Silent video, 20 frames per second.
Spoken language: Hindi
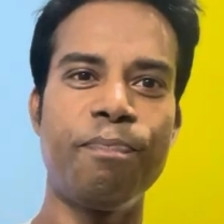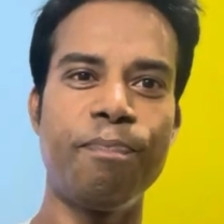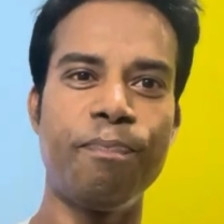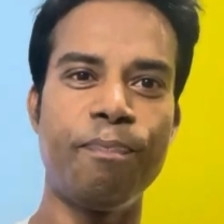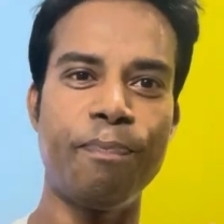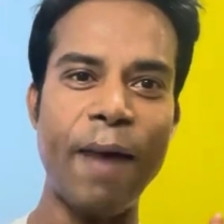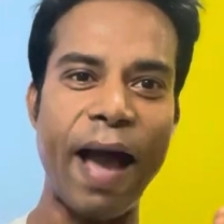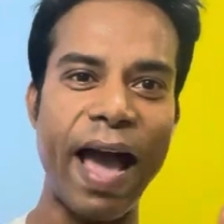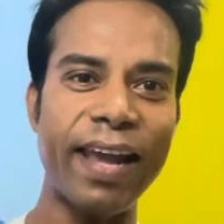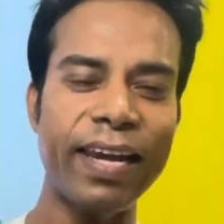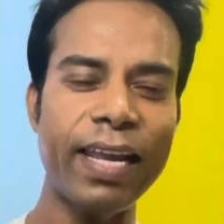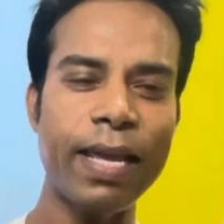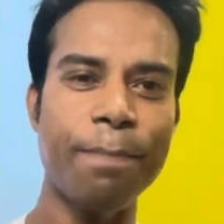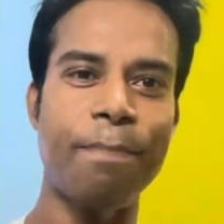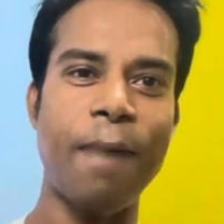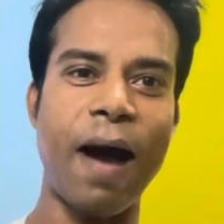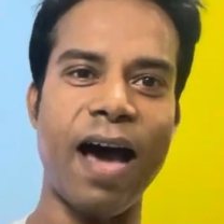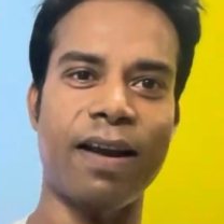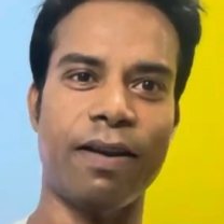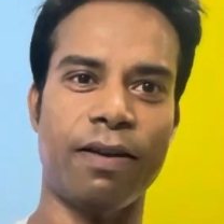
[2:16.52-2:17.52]
पहली
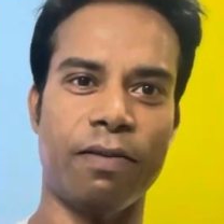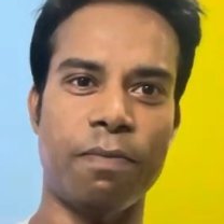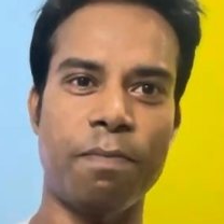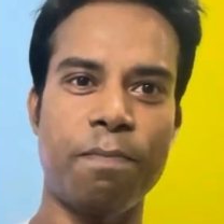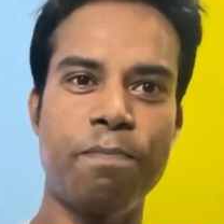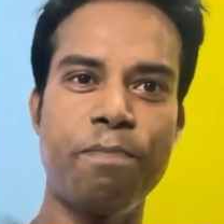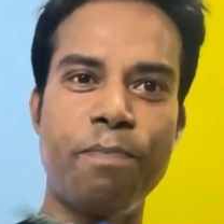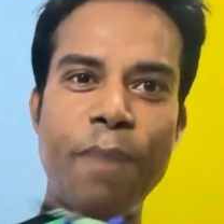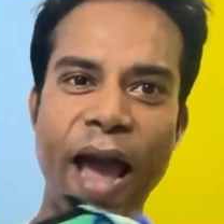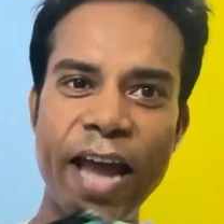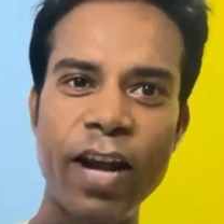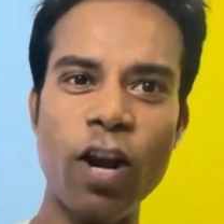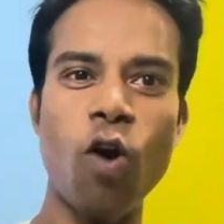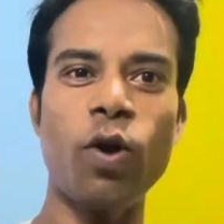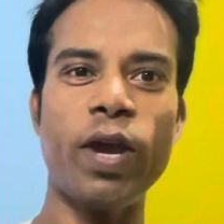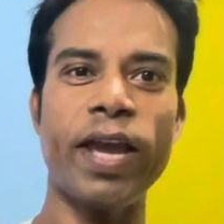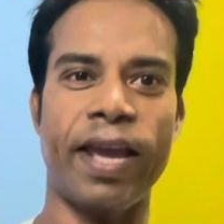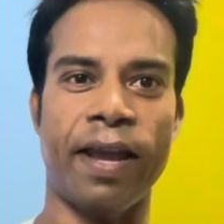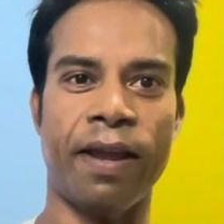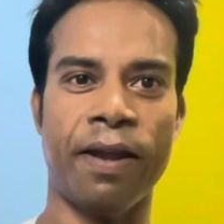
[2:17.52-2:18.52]
बार
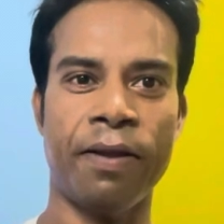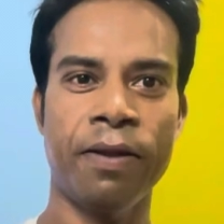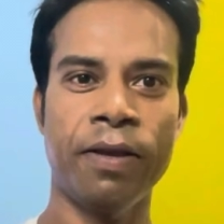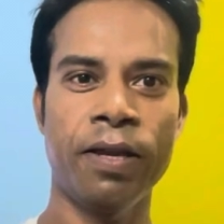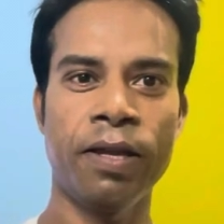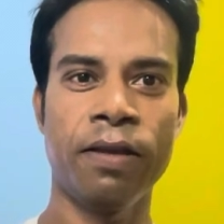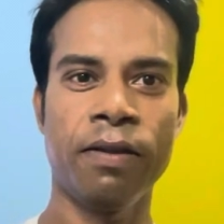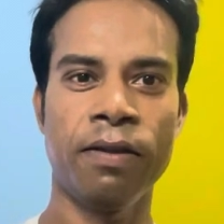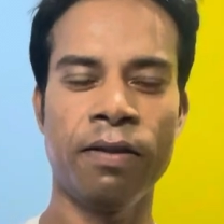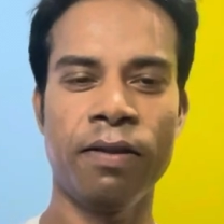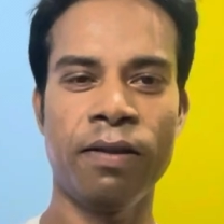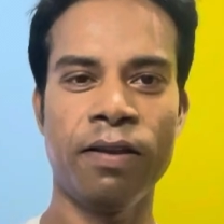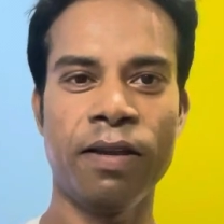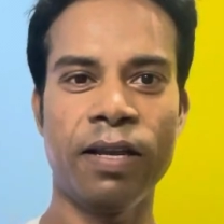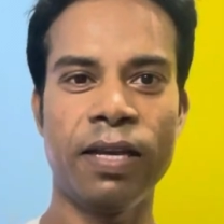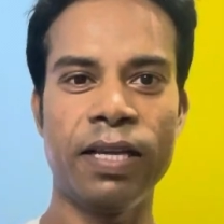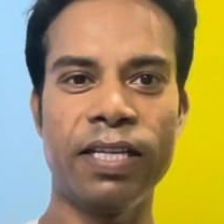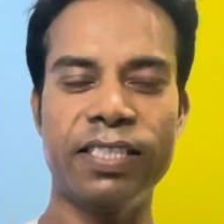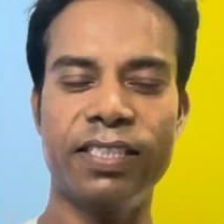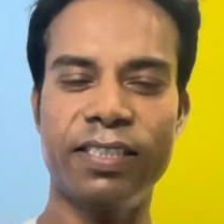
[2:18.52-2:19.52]
पहनोगे
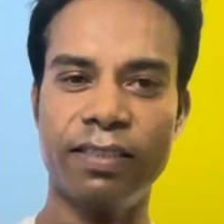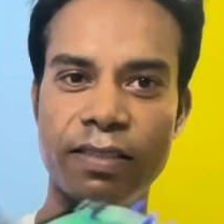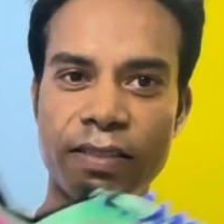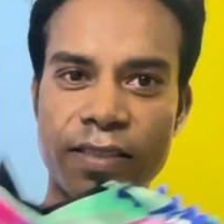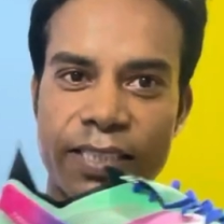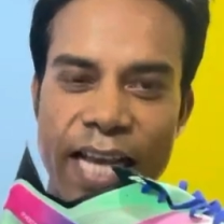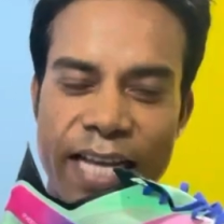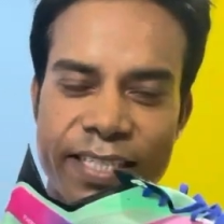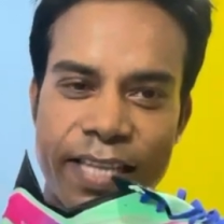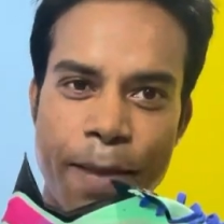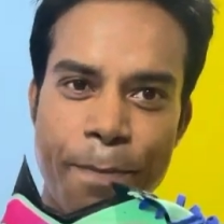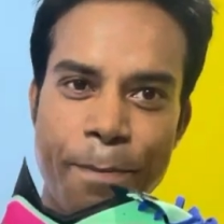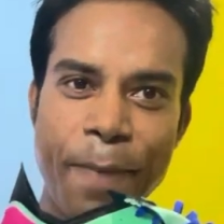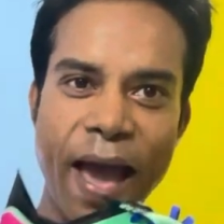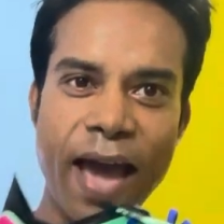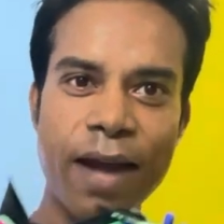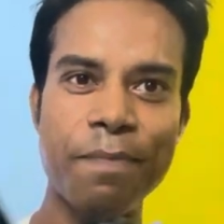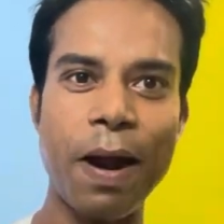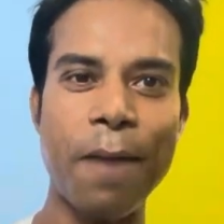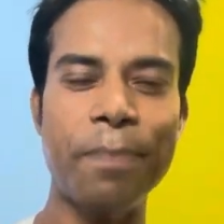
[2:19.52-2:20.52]
जैसे ही
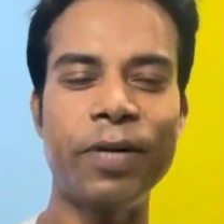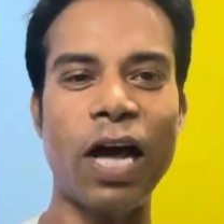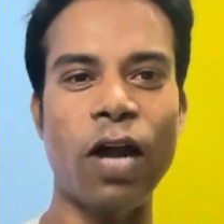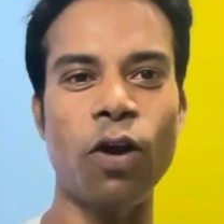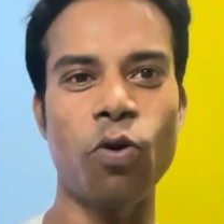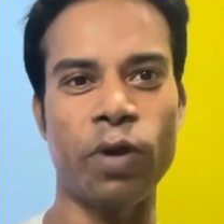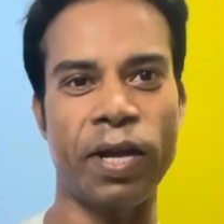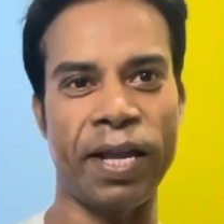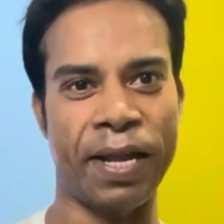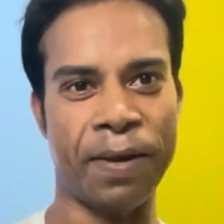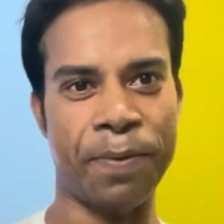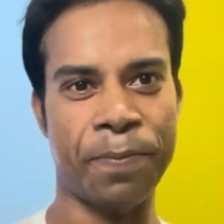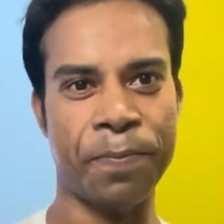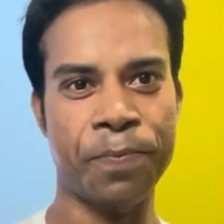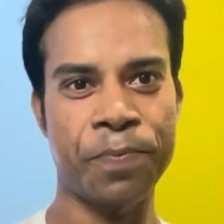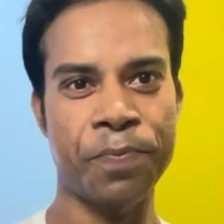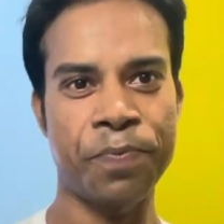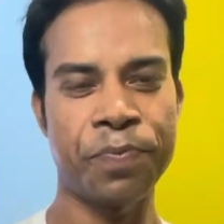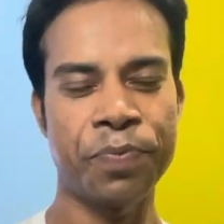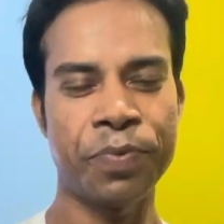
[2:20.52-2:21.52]
पैर में आप डालोगे
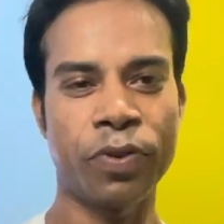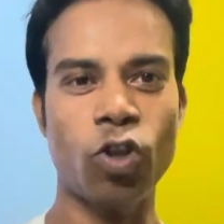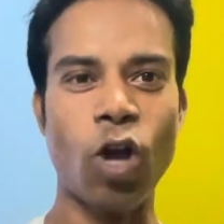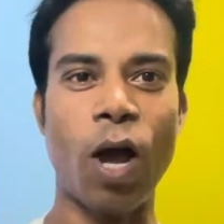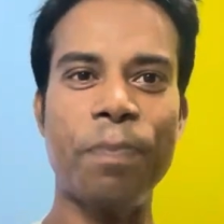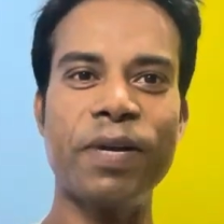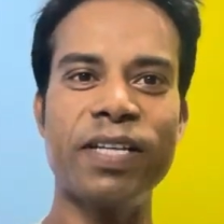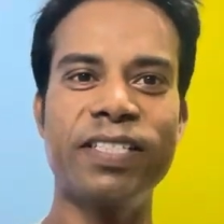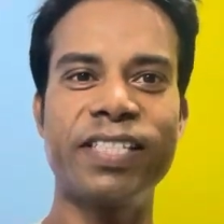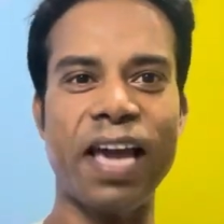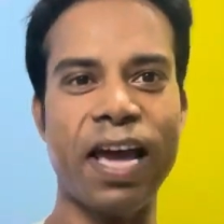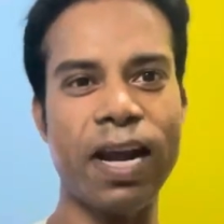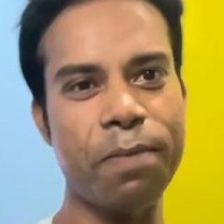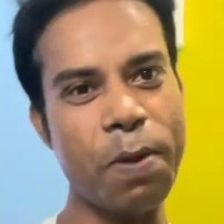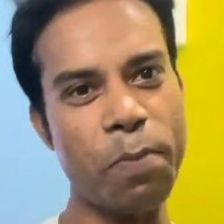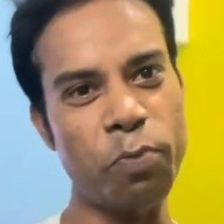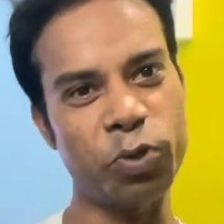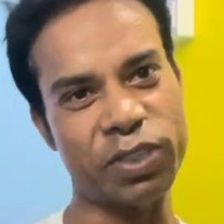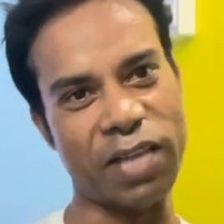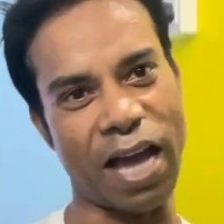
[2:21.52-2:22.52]
तो आपके चेहरे में
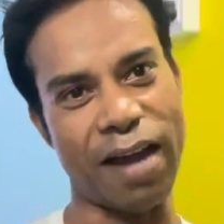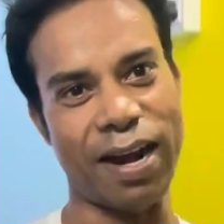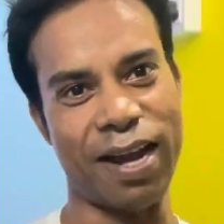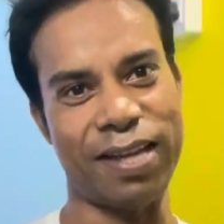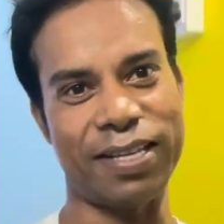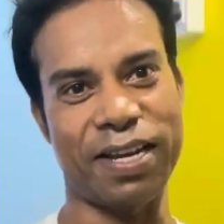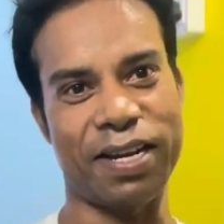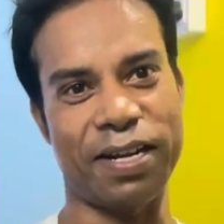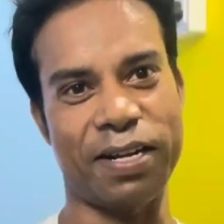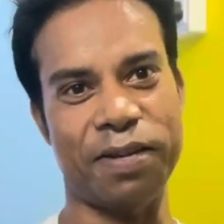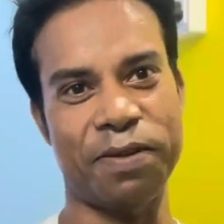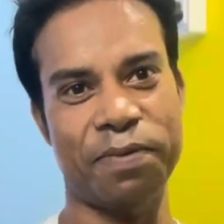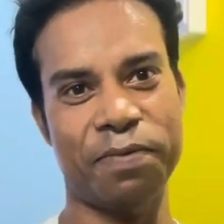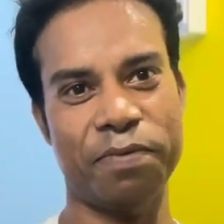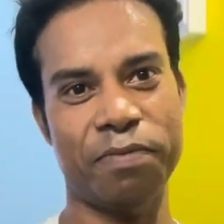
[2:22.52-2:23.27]
मुस्कान आ जाएगा